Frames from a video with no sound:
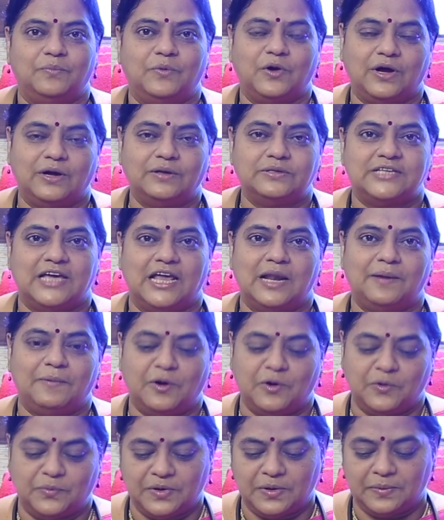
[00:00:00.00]
మొక్క చాలా
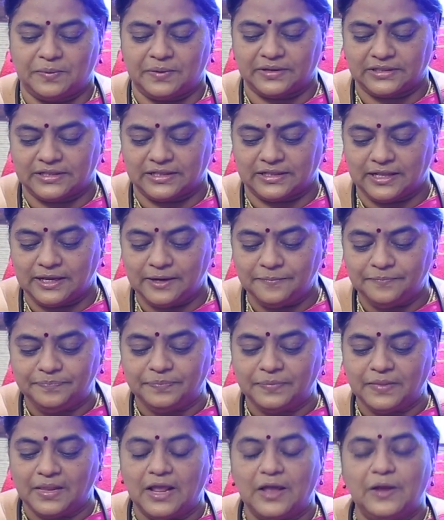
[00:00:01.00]
బాగా ఉపయోగపడుతుంది
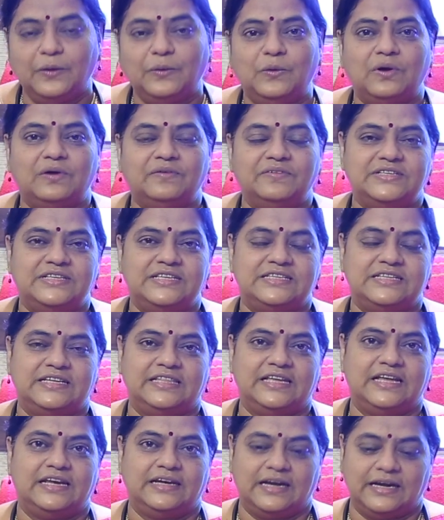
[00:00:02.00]
ఇంకొక
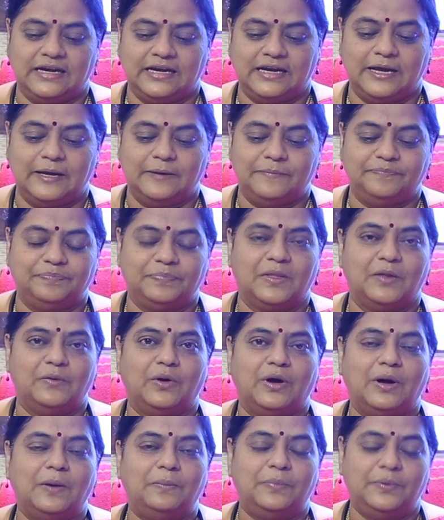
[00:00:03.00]
విశిష్టత ఏంటంటే
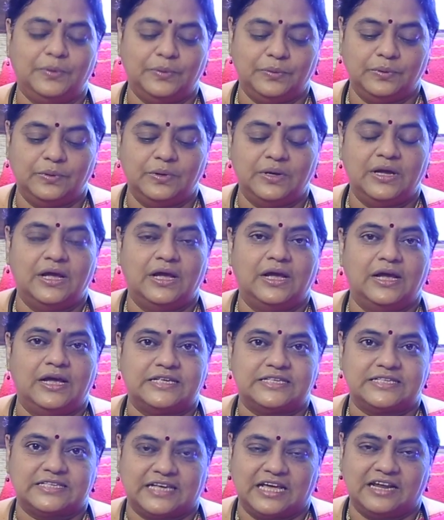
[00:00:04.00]
ఒకప్పుడు
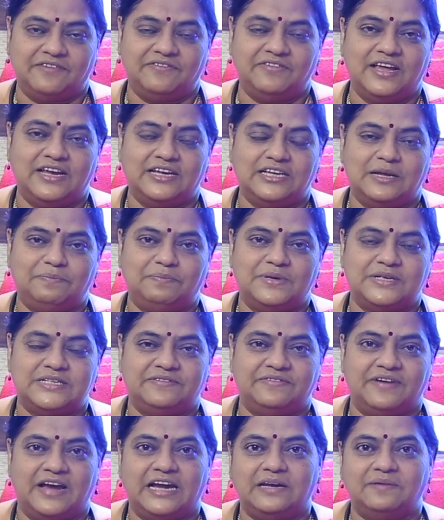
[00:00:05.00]
స్కర్వీ అని
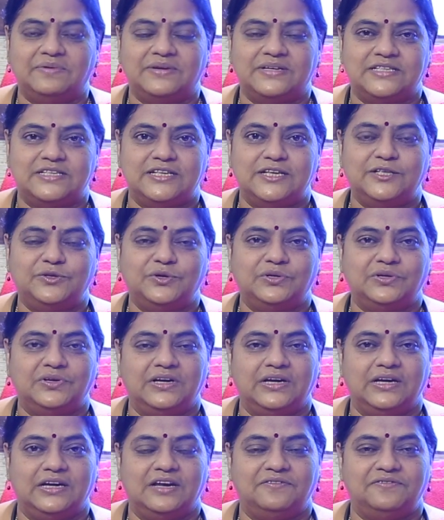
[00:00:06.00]
చెప్పేసి వైటమిన్ సి
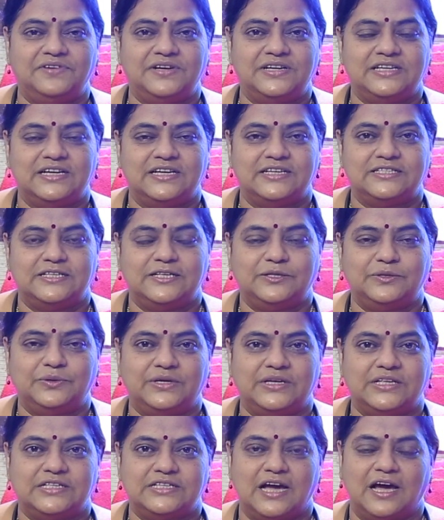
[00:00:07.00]
తోటి డెఫిషియన్సీ
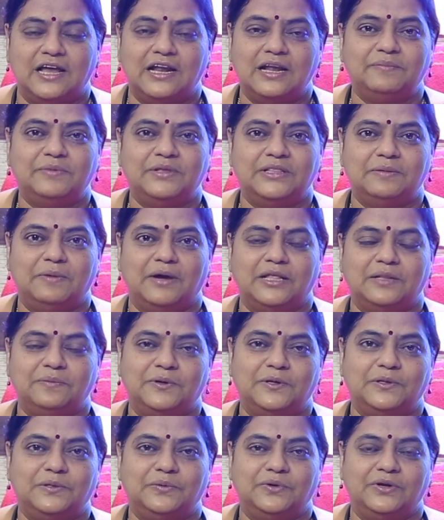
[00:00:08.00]
తోటి చాలామంది
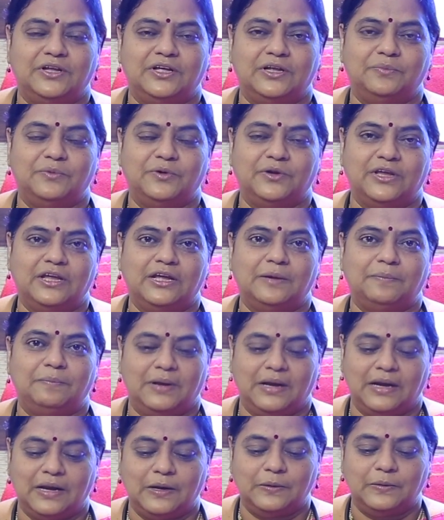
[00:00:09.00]
బాధపడుతుండారు ముఖ్యంగా
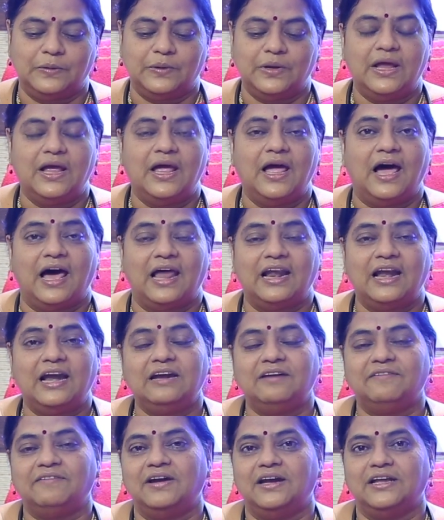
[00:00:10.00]
పిల్లలు
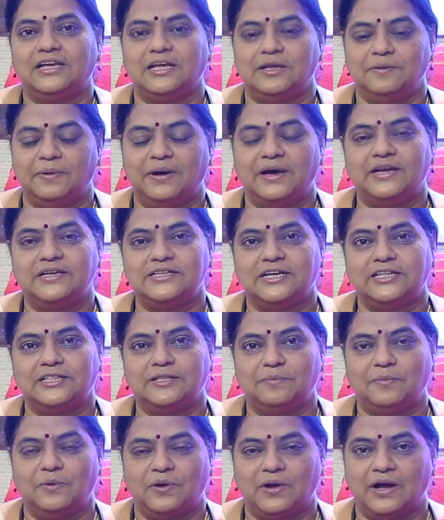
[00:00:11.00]
అలాంటి వాళ్ళకి ఈ
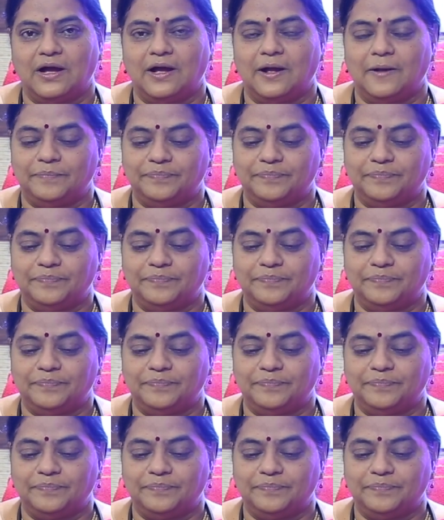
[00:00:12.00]
పారిజాత మొక్క